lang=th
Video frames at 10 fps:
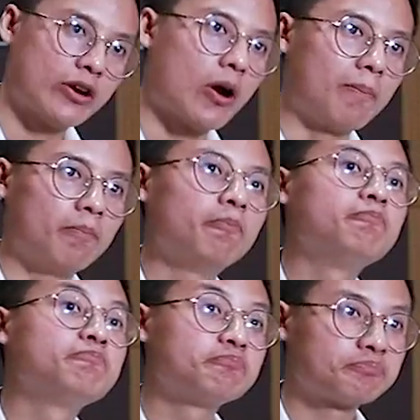นดรอป
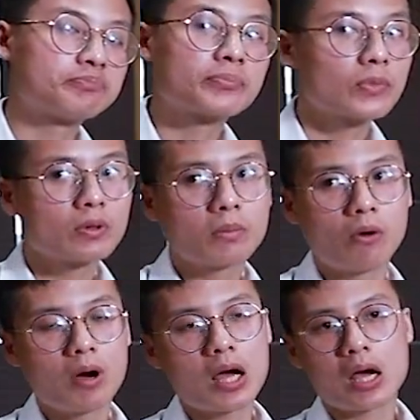เพ
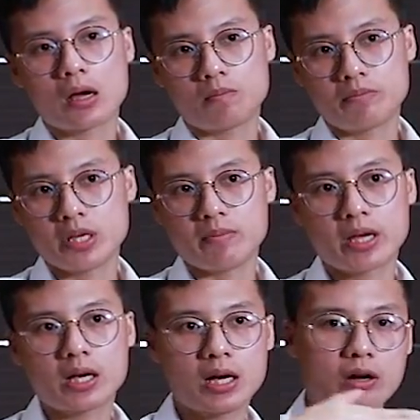ราะว่าบีดเม
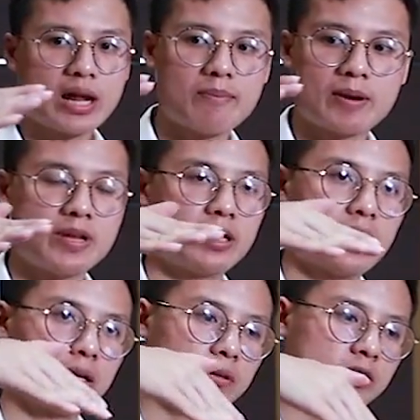กเกอร์เขาทำมาเป็นอย่าง
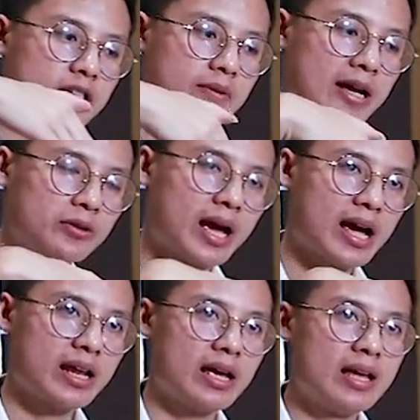นั้นสี่บาร์สุดท้าย
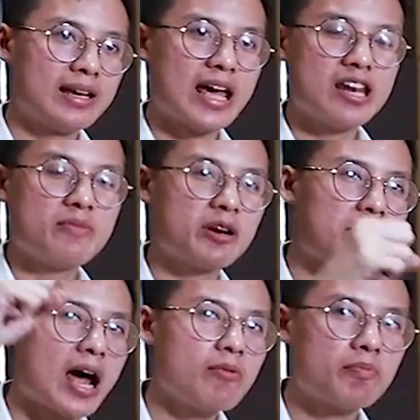เนี่ยแทนที่มันจะ
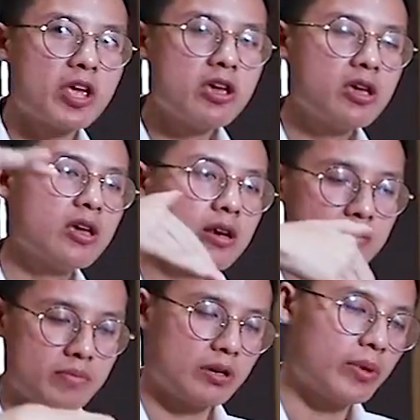พันแบบเพ่เนี่ย
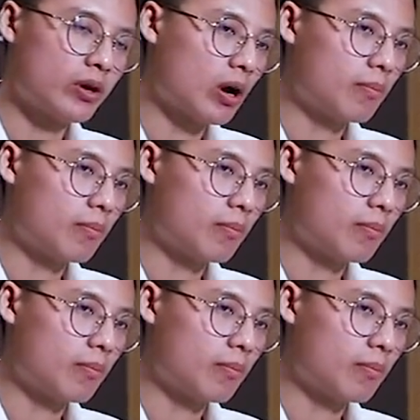บีดมันด